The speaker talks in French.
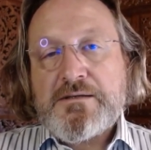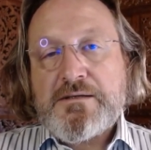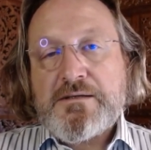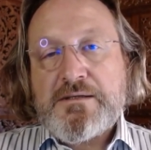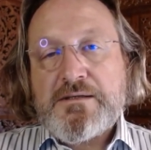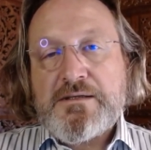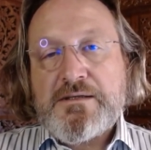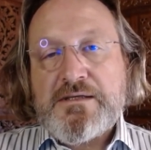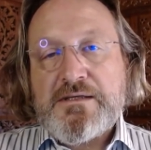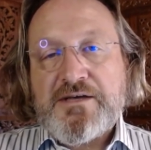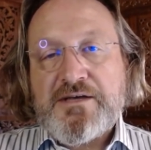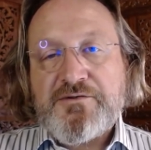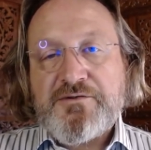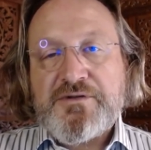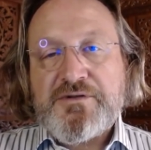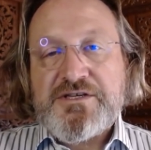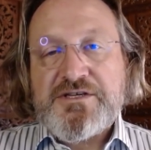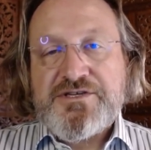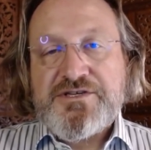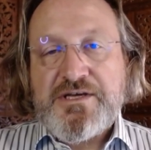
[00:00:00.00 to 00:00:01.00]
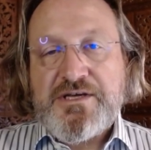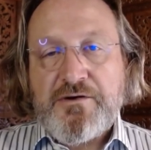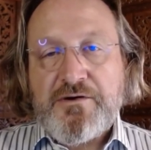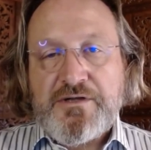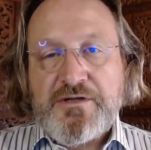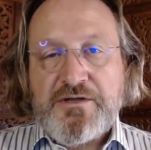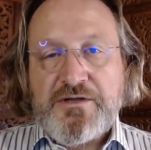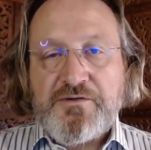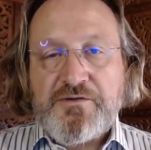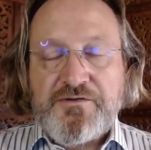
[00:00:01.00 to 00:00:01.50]
il y a ce déchet en
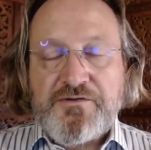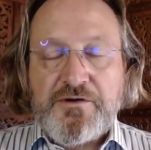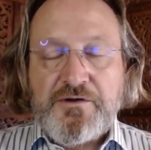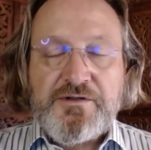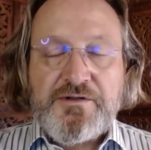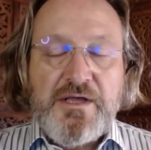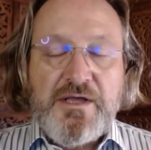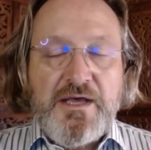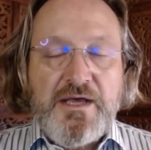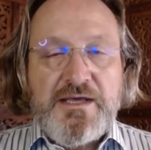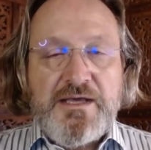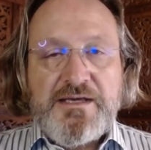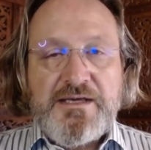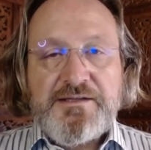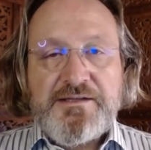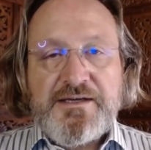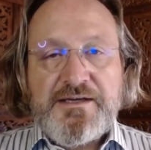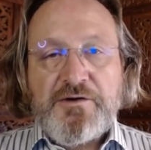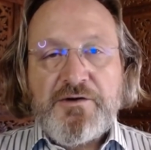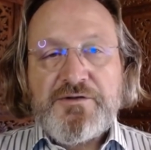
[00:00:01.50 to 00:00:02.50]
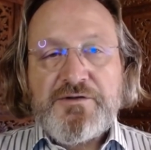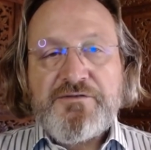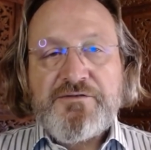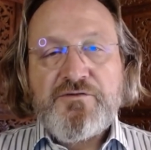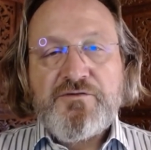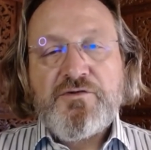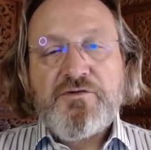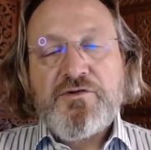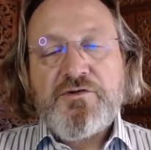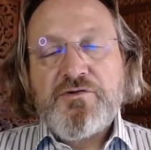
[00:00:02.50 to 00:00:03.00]
quelque sorte, il y a des
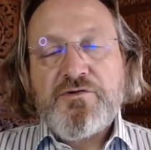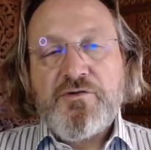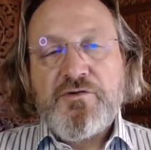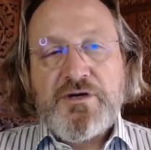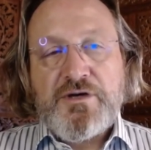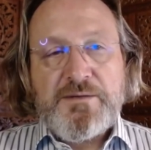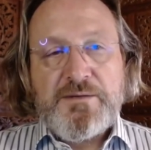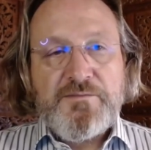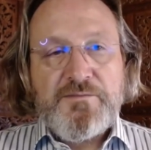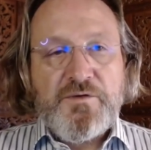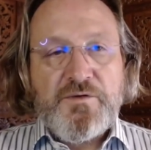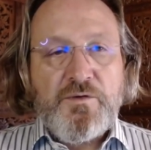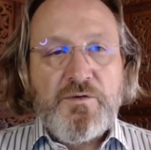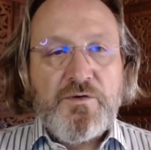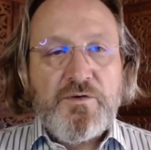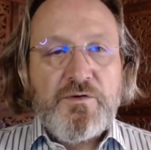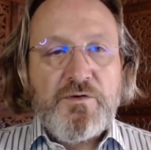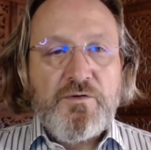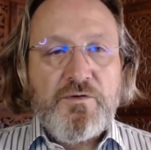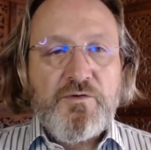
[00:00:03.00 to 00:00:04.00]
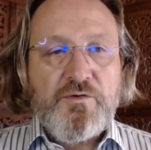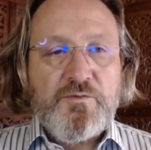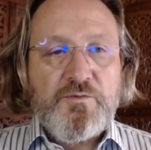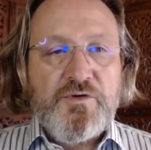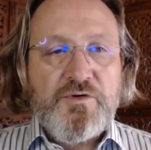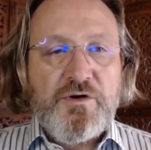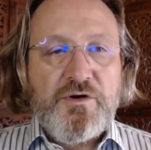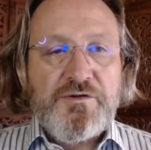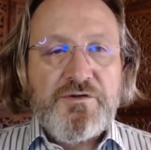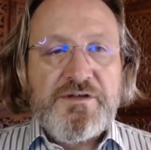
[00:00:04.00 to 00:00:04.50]
rendez-vous non honorés. Donc le nombre
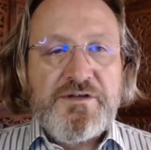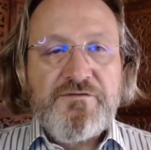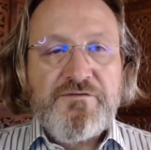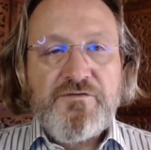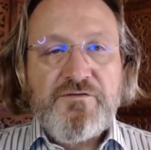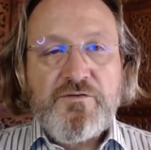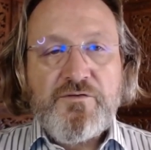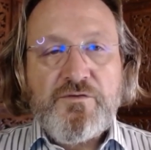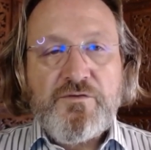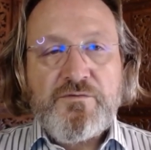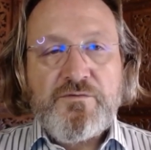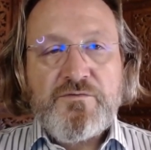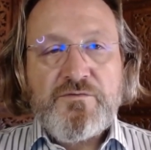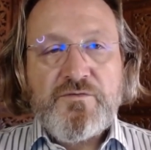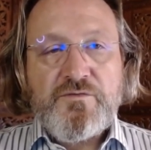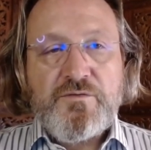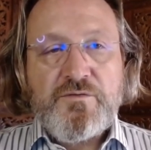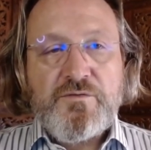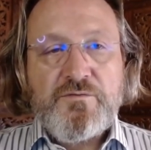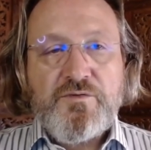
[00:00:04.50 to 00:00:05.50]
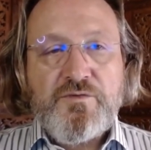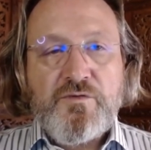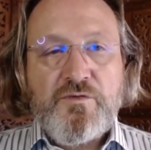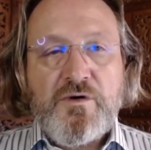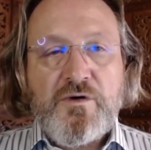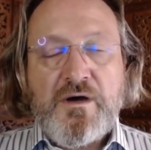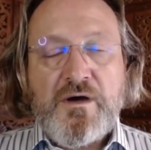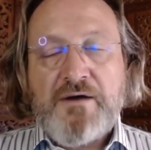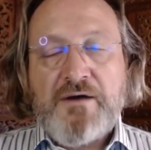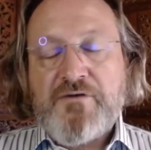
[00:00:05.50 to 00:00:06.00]
de rendez-vous
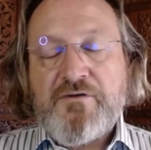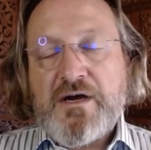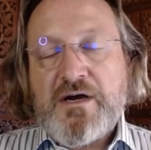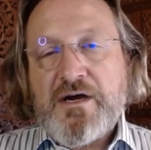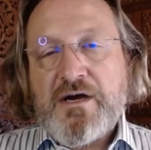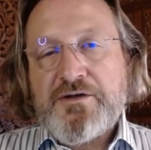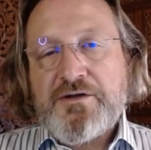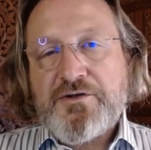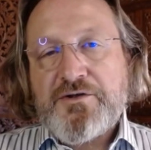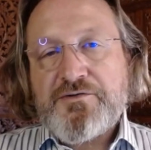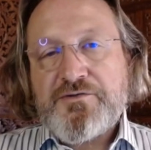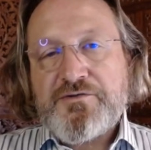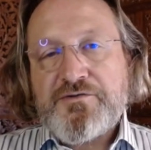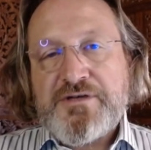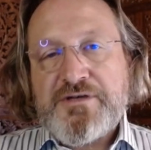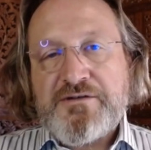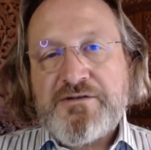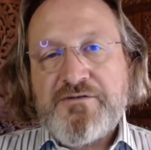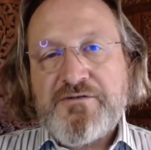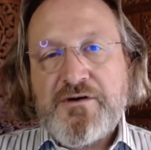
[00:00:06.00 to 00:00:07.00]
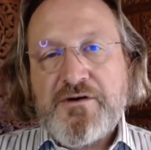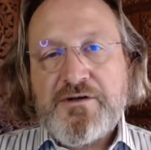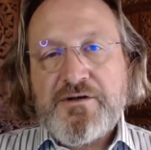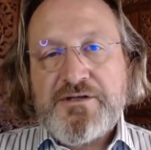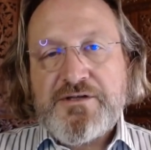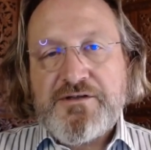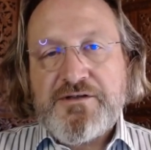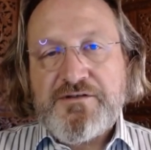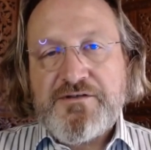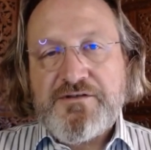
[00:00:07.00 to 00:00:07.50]
pour avoir un entretien de vente,
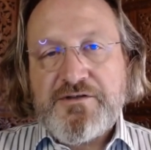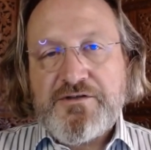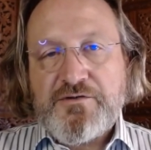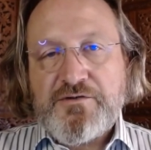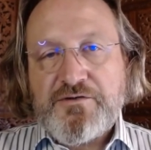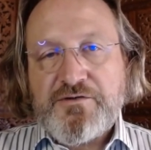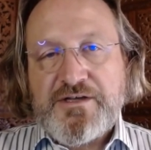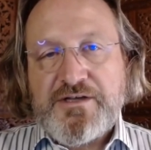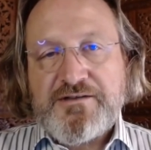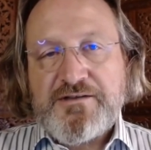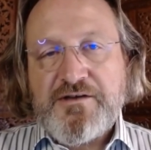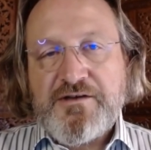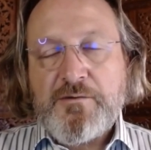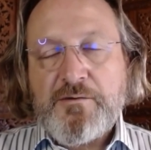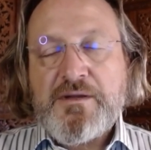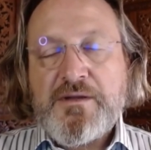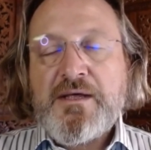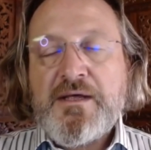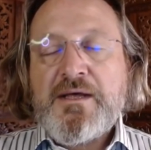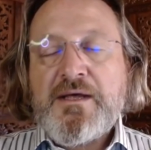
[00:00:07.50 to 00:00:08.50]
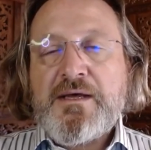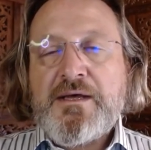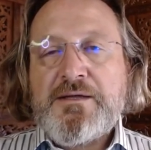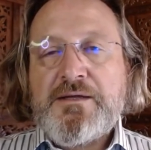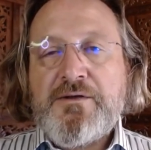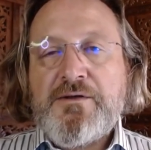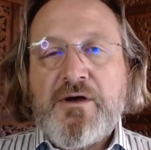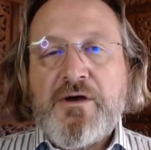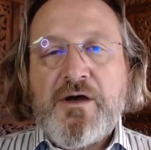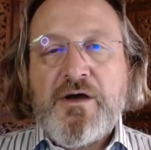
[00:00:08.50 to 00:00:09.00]
ici dans notre exemple, est
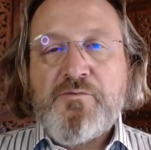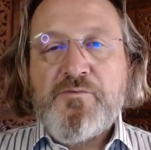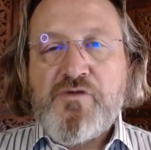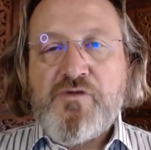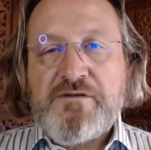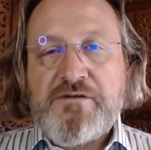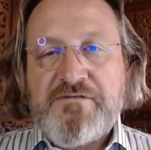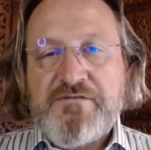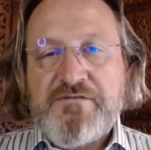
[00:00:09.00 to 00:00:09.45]
de 1.20.